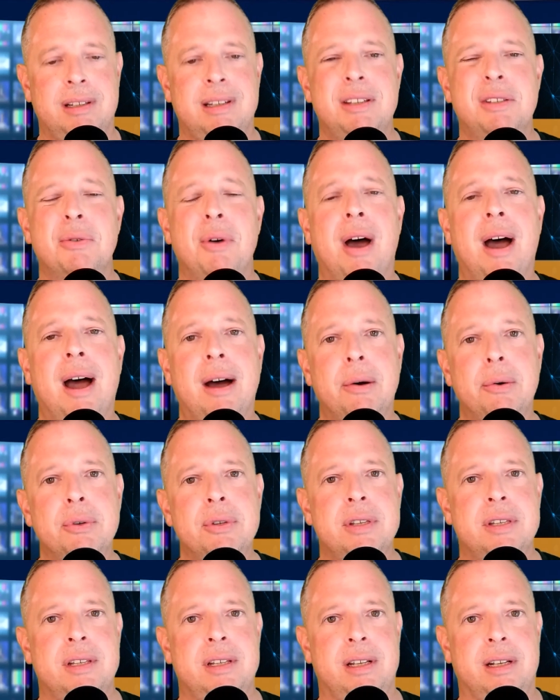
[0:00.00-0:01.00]
die so
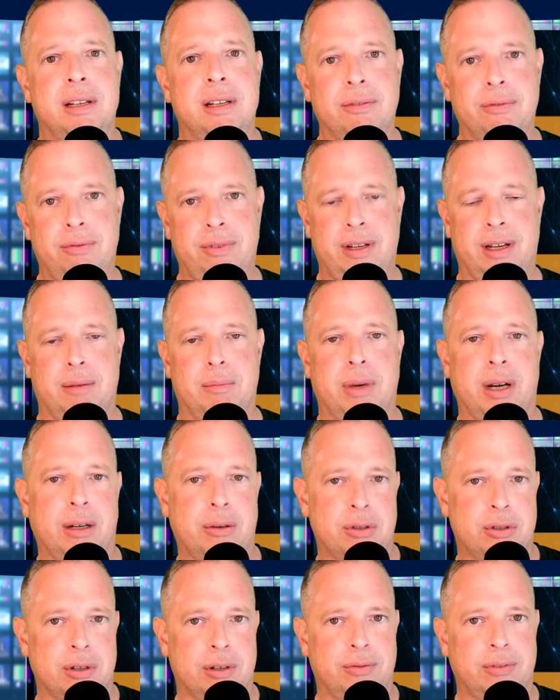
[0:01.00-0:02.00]
aussieht wie ein
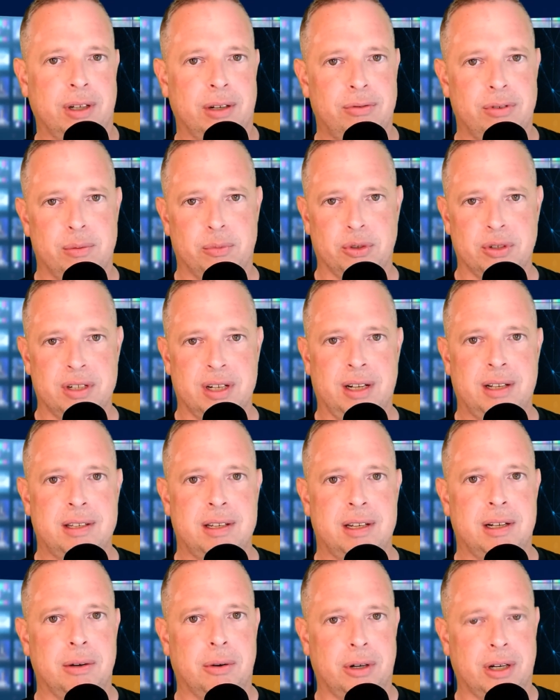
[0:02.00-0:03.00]
Microsoft
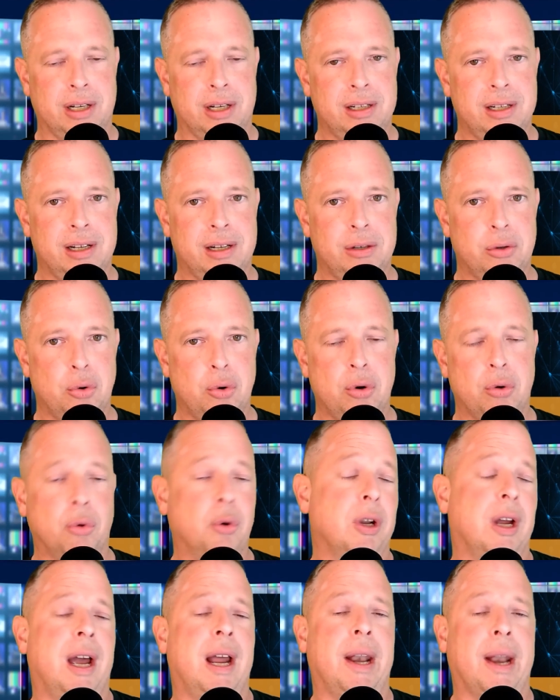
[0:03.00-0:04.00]
365 Login-Dialog
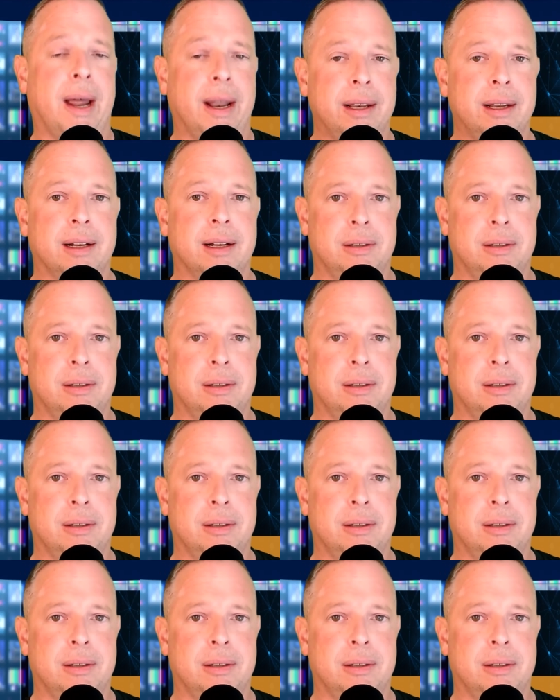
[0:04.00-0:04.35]
oder ein anderer